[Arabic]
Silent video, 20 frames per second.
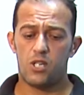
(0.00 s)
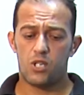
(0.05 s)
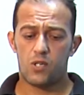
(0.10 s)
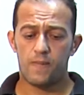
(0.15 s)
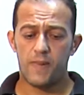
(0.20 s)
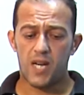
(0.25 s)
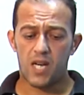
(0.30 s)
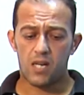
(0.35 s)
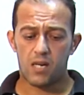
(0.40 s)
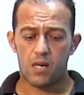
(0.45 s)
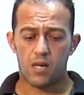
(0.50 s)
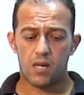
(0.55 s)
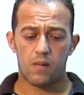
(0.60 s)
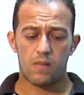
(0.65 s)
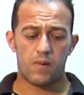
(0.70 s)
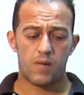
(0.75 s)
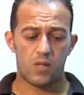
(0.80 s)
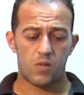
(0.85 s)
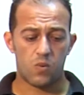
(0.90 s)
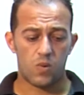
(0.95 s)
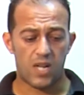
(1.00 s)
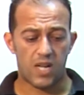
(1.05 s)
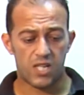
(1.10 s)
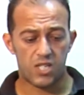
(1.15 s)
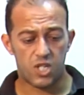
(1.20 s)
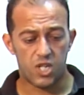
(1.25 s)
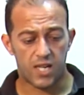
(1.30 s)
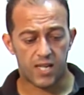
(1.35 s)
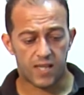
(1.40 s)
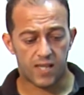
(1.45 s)
إشباع الرغبات
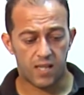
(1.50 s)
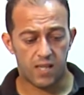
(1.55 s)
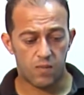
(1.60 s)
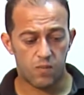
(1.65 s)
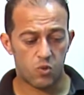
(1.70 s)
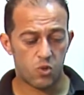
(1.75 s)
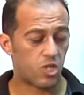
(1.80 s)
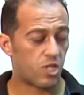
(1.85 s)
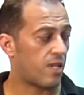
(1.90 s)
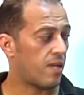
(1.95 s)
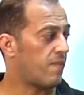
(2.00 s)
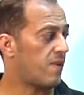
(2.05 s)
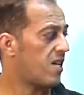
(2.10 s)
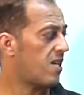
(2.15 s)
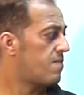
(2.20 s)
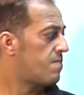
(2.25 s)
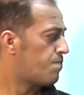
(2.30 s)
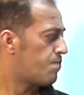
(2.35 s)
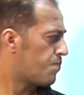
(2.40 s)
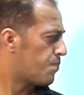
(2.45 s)
والحاجات للمجتمع